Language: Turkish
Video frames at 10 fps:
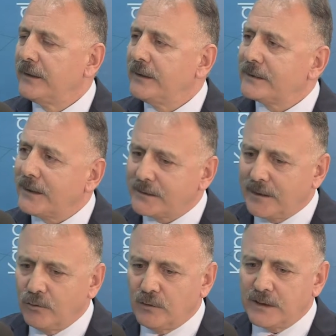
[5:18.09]
Nasıl haz
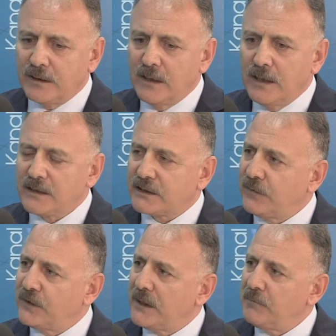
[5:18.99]
alıyorlar?
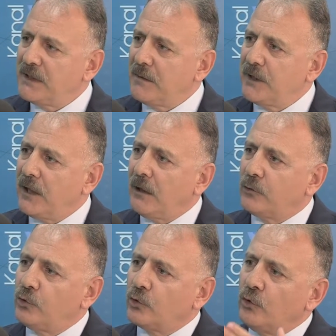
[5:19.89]
Sıfırdan birdenbire
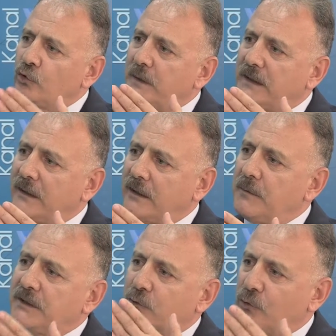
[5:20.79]
613 metre rakıma
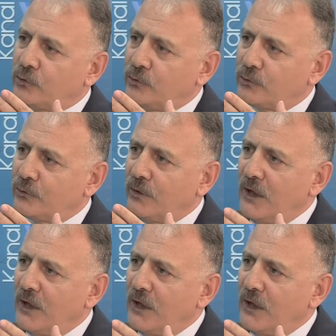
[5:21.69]
Evet. çıkıyorsunuz.